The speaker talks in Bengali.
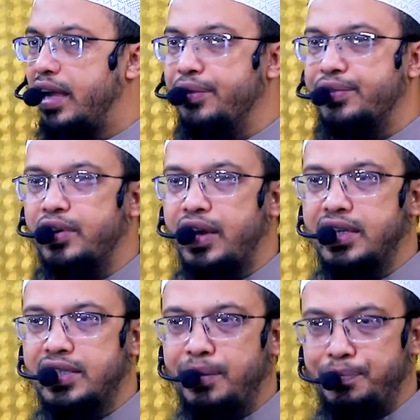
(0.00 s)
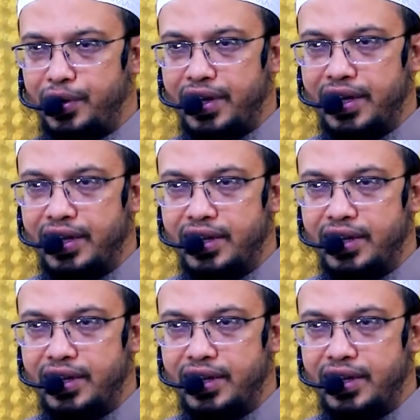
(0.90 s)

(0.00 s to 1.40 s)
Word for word: এফজোখানা যারা পড়ে